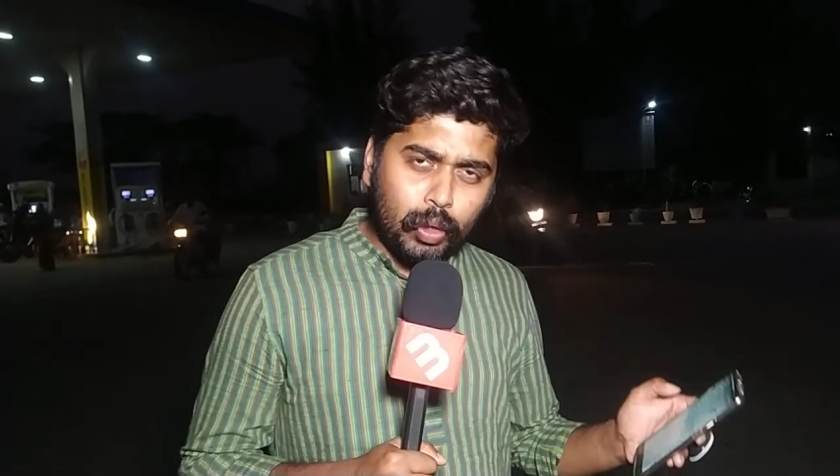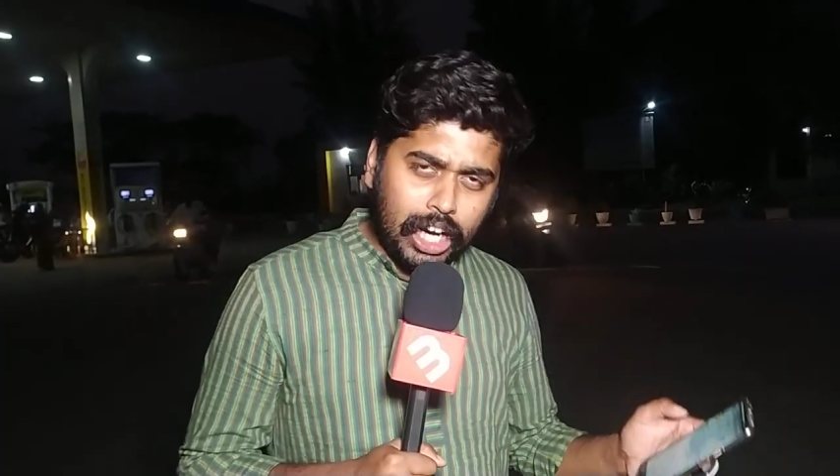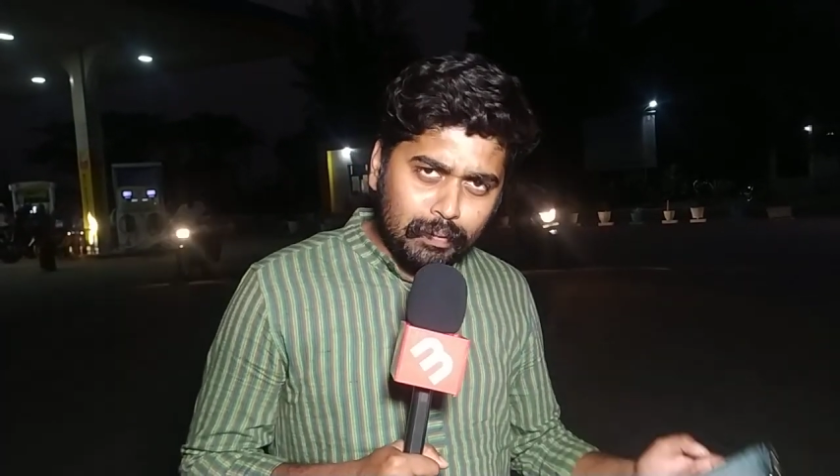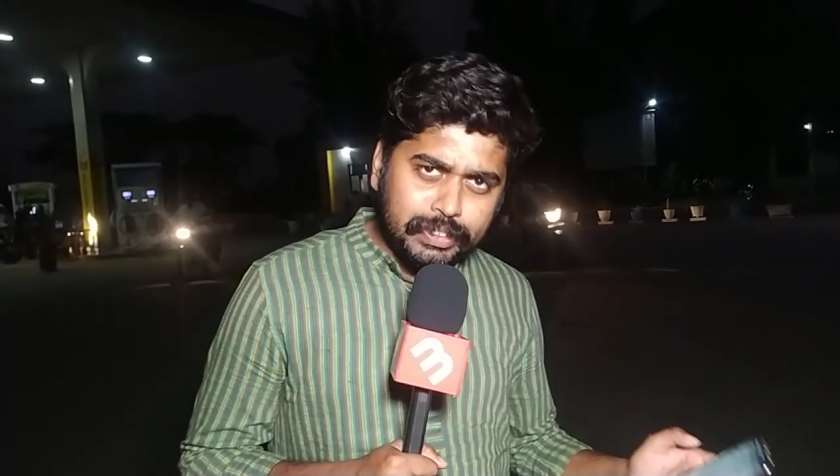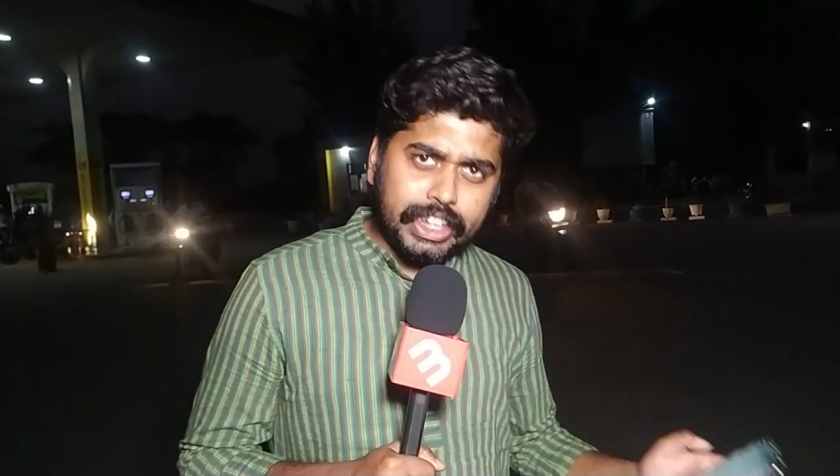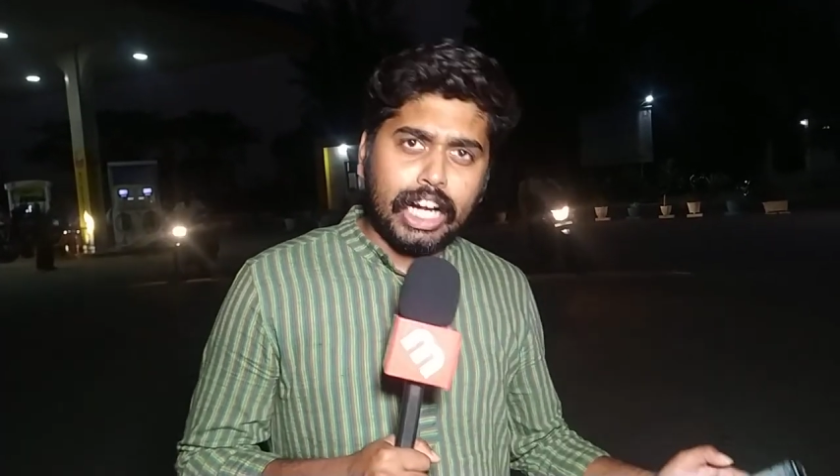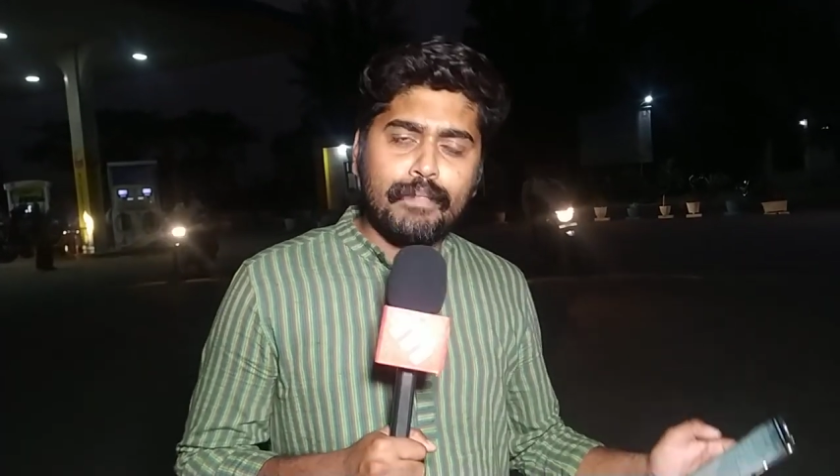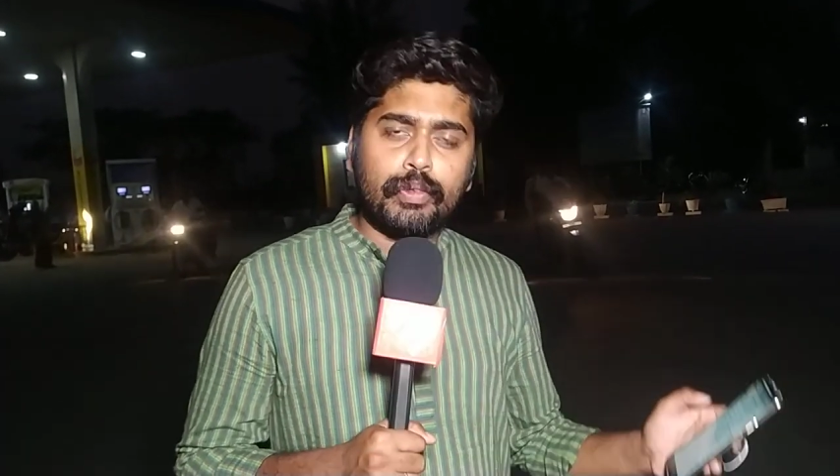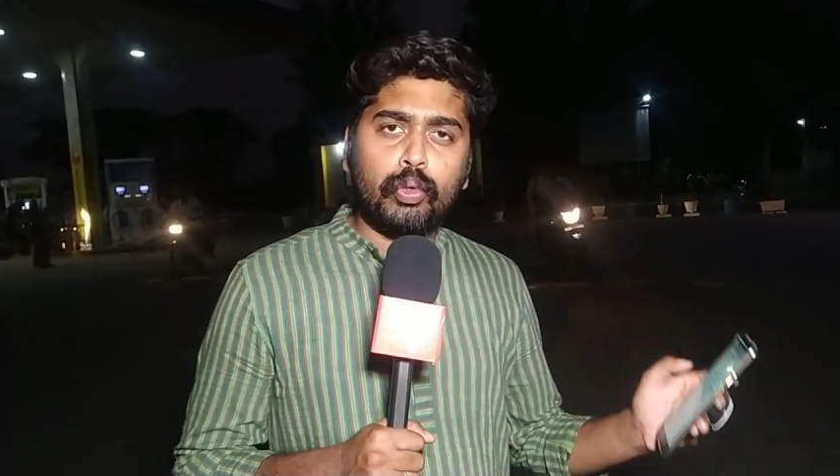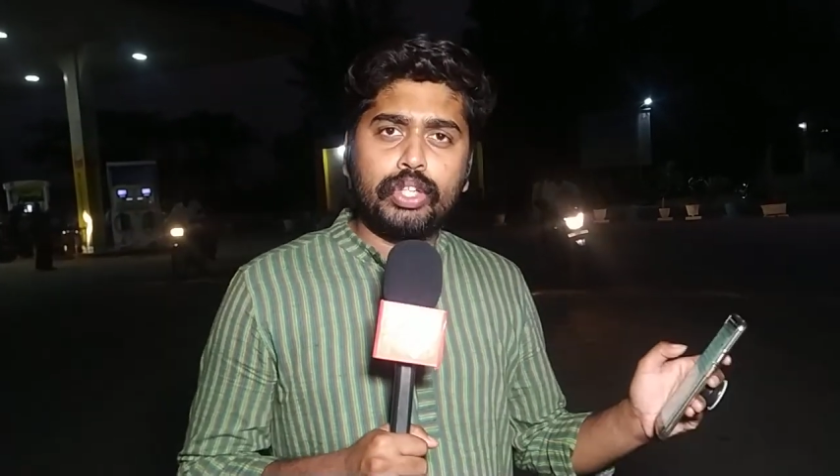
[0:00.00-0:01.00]
कम से
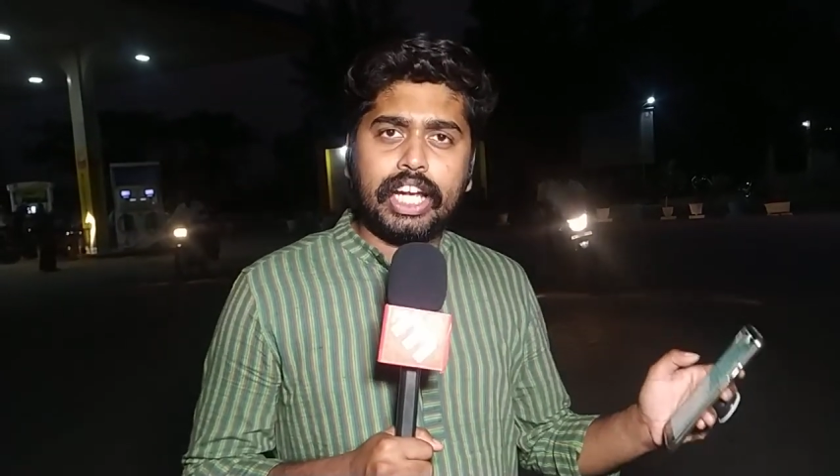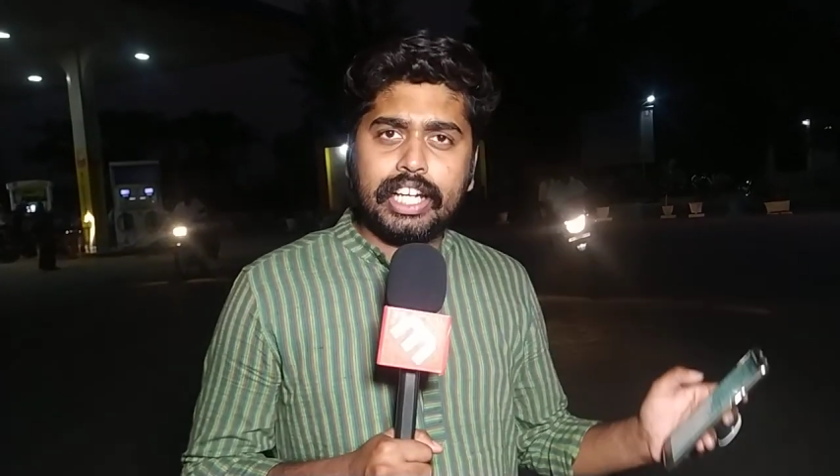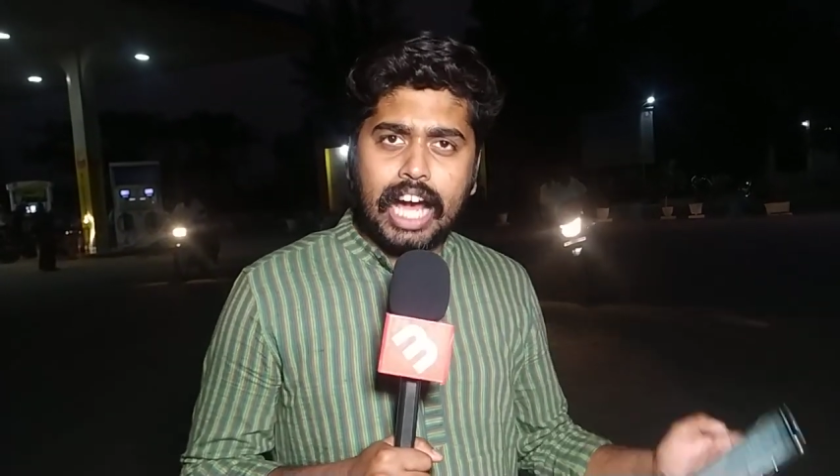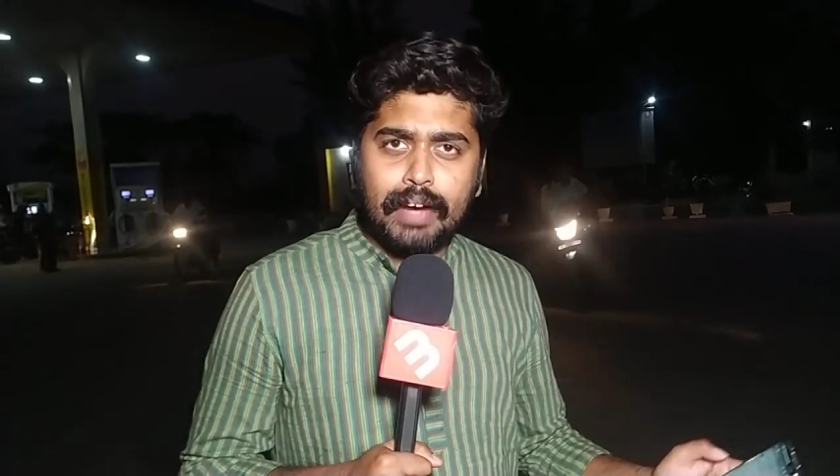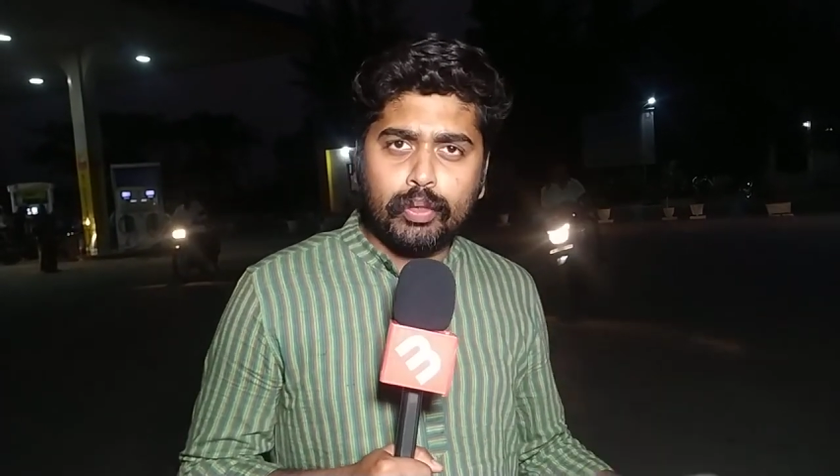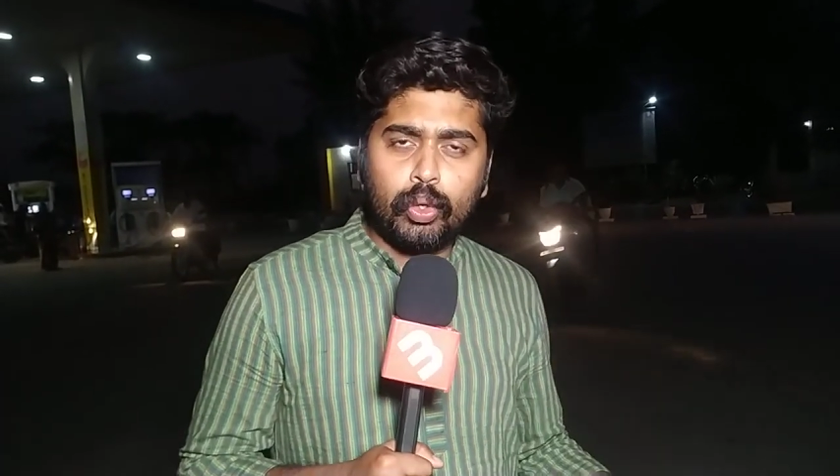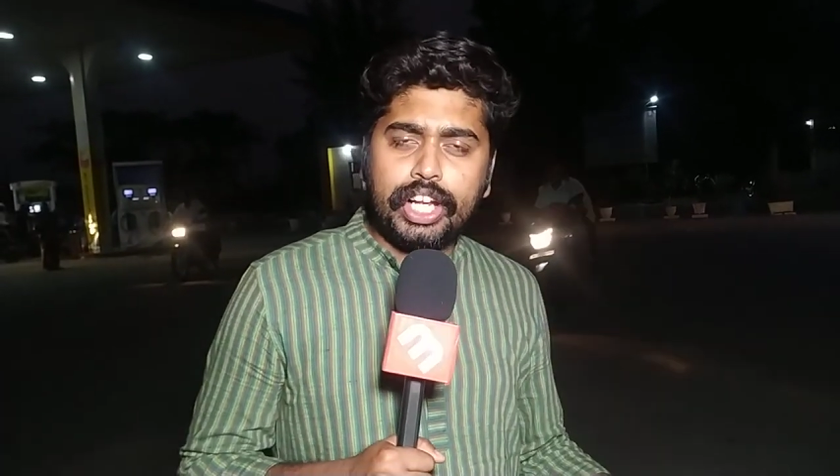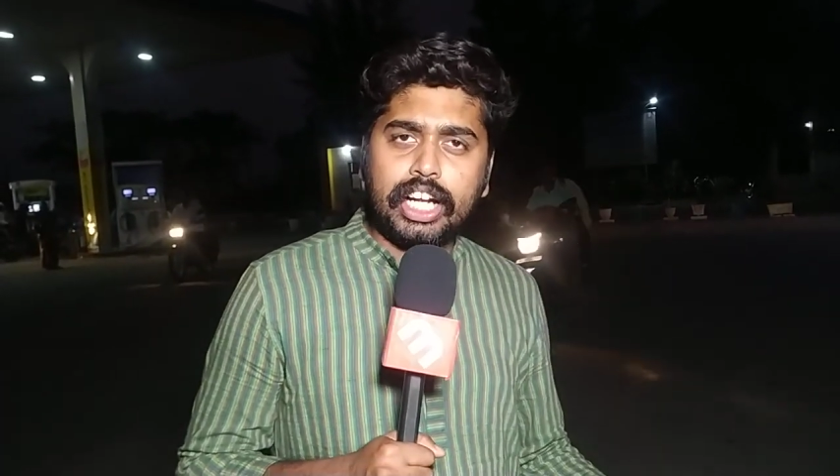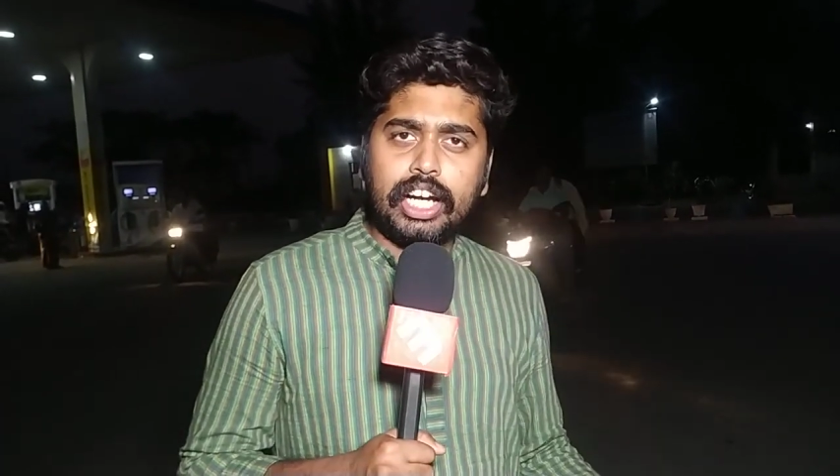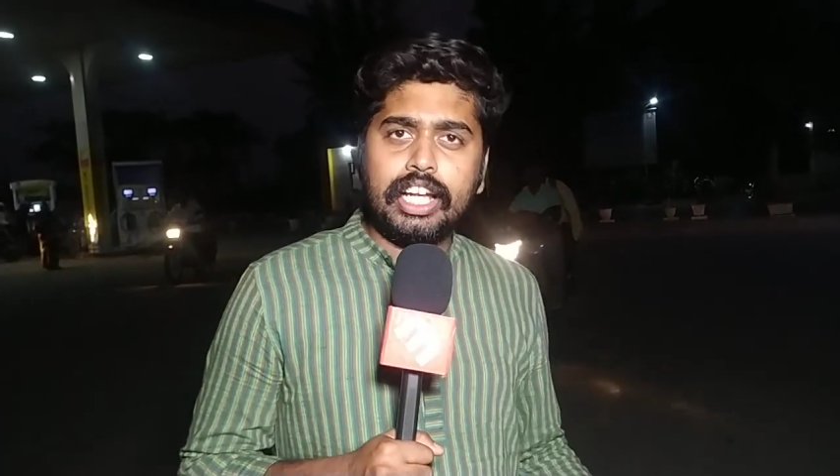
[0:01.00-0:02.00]
कम उनके नाम को
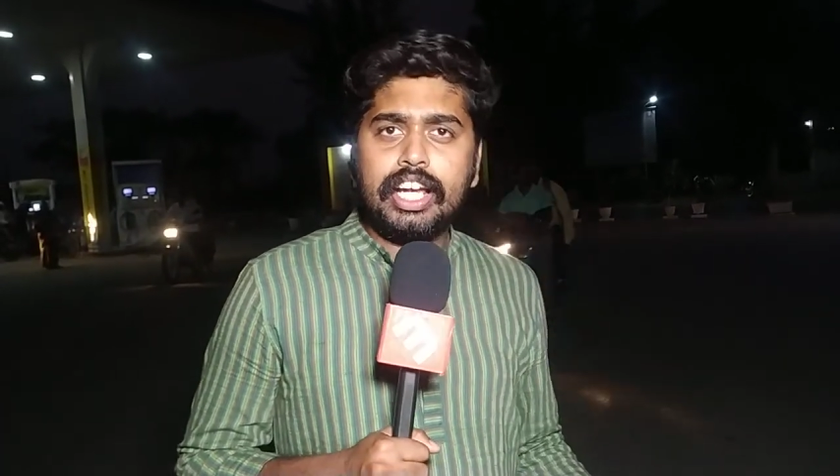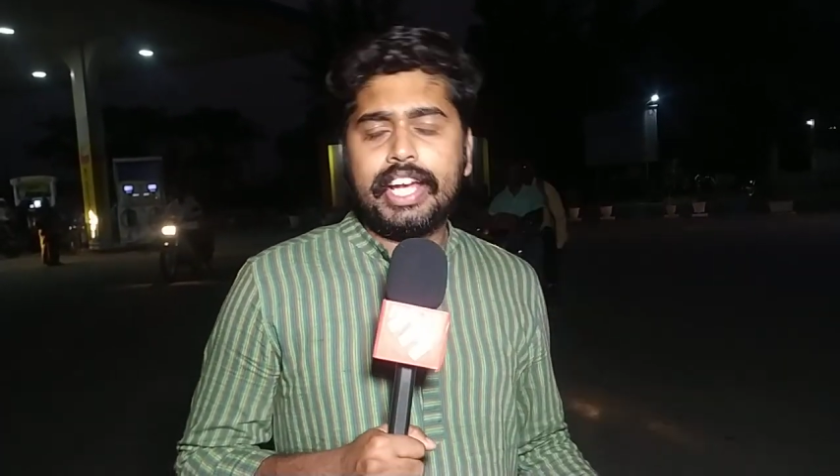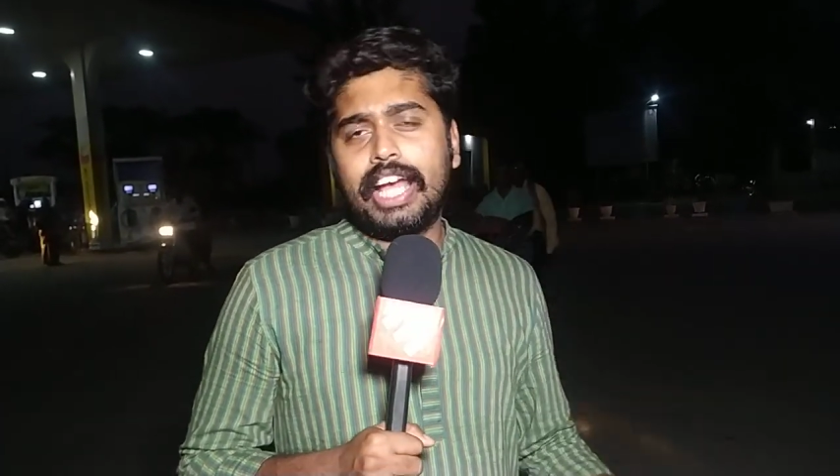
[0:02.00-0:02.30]
लेकर